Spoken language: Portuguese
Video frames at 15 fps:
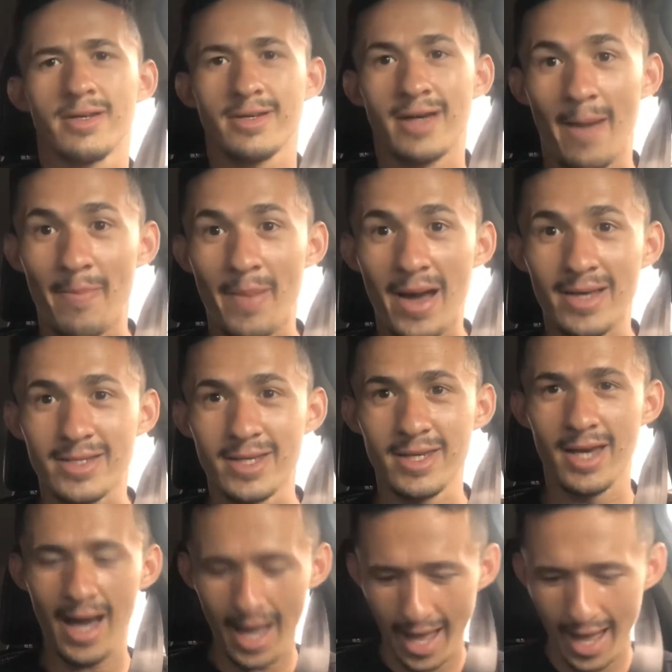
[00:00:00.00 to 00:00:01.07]

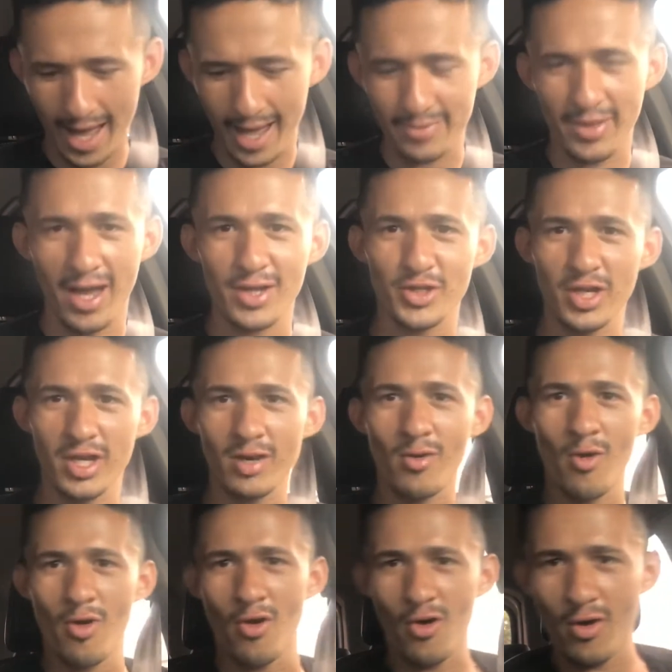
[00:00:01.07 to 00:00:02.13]
Rapaziada,
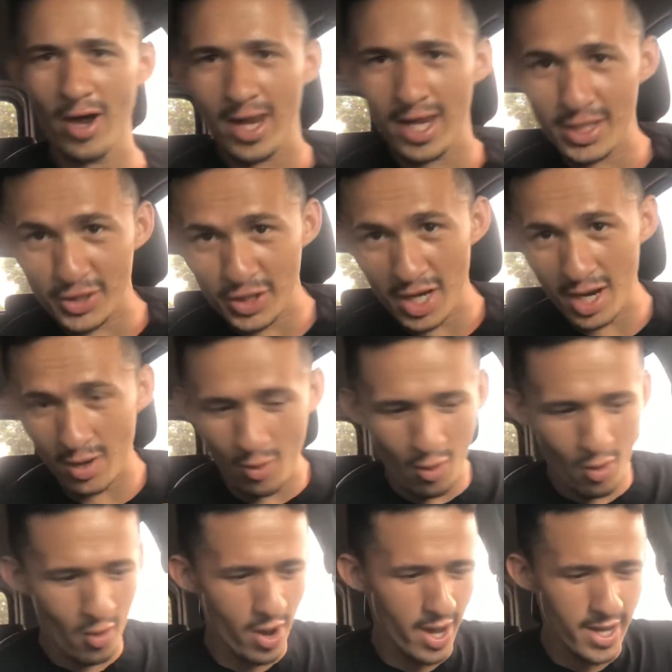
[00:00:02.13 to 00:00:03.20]
chegou, ela
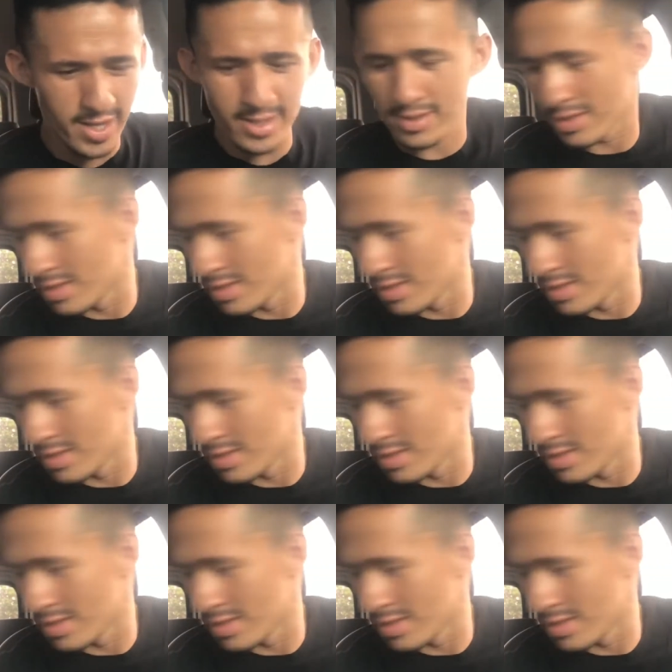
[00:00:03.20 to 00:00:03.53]
chegou, hein?